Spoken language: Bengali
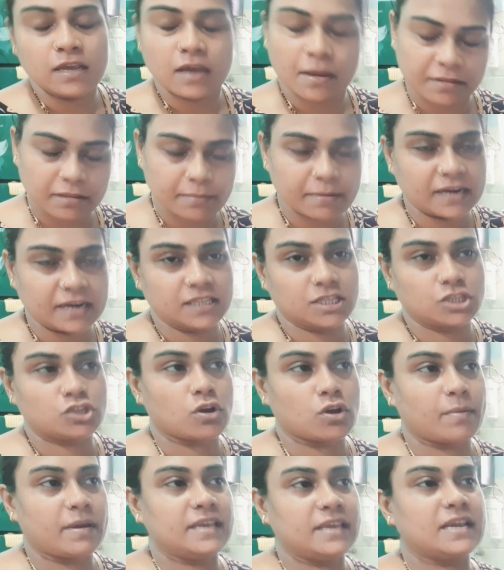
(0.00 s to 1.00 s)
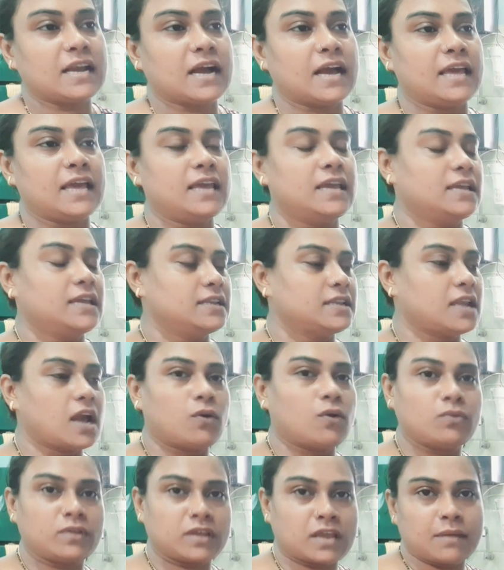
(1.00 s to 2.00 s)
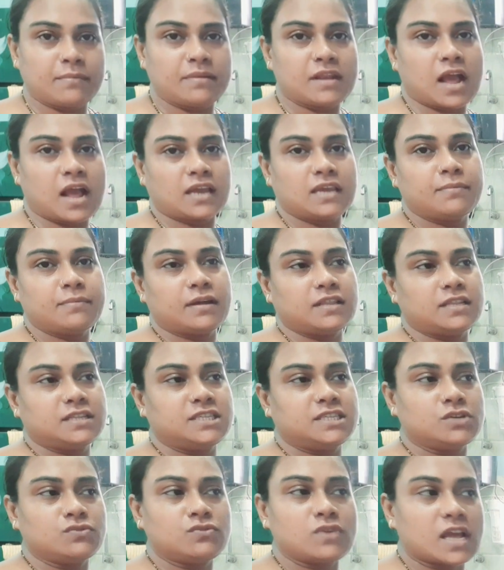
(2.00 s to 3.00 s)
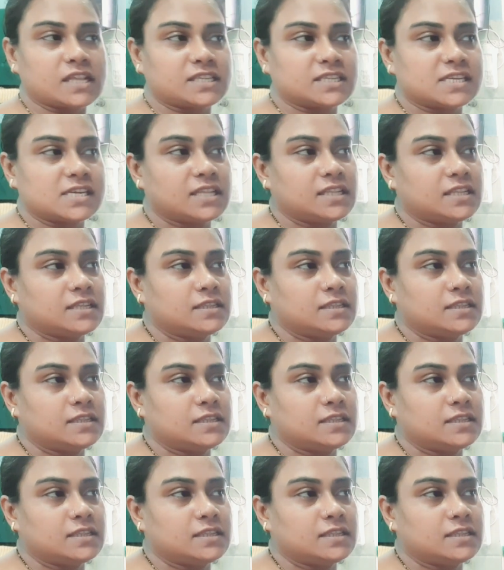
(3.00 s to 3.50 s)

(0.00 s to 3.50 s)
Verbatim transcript: আমাদের বাড়িতে সবাই খায় ঠাকুরকে আমি রাখি বাঁধি যেহেতু আজকে